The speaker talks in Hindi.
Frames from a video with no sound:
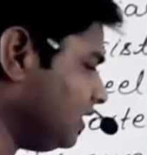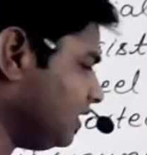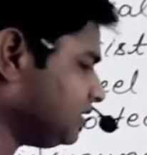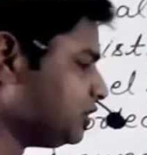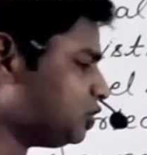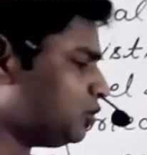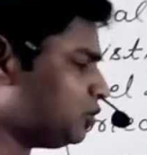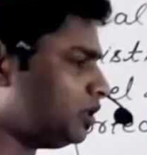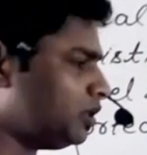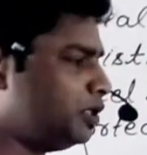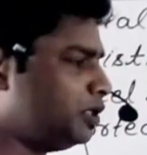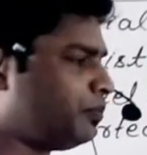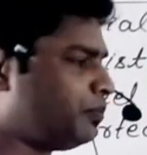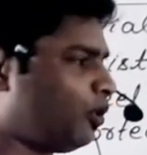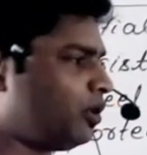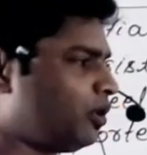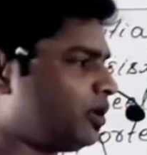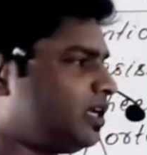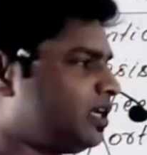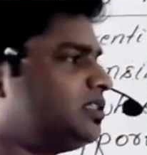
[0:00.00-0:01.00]
से जो
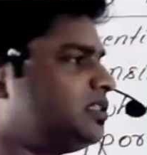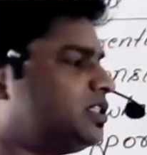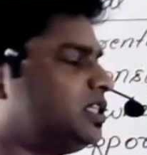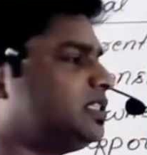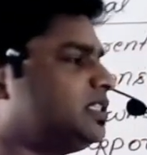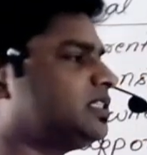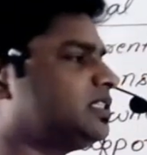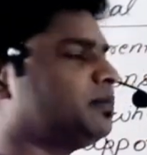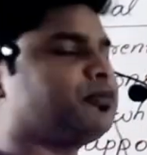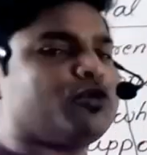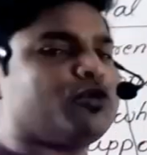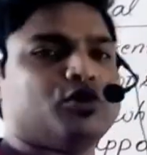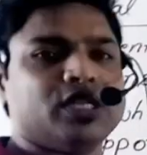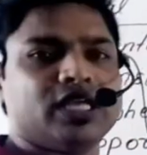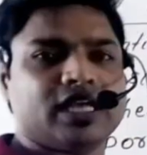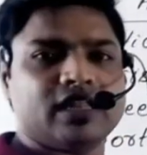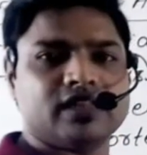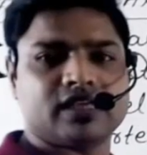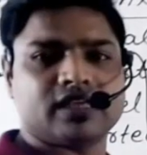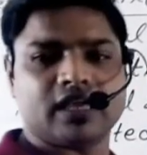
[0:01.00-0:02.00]
इंपॉर्टेंट चीज हमको
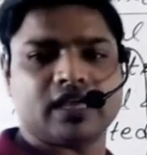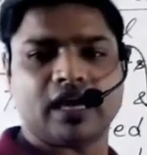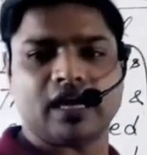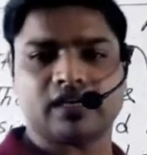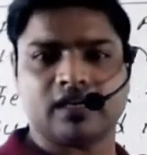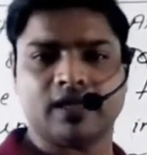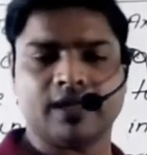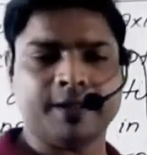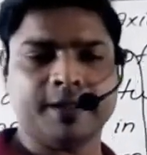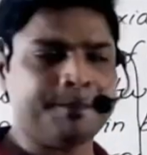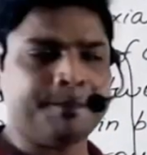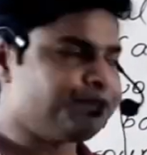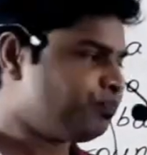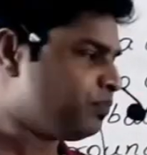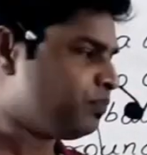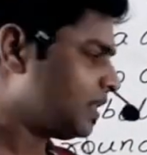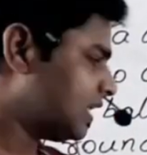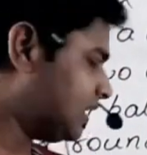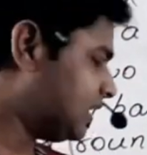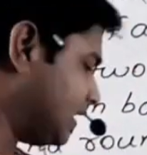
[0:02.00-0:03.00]
निकल के आ गया
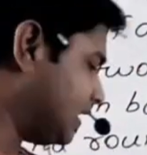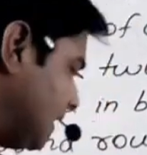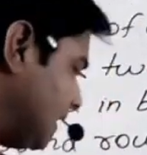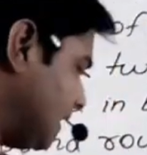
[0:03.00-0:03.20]
कि क्या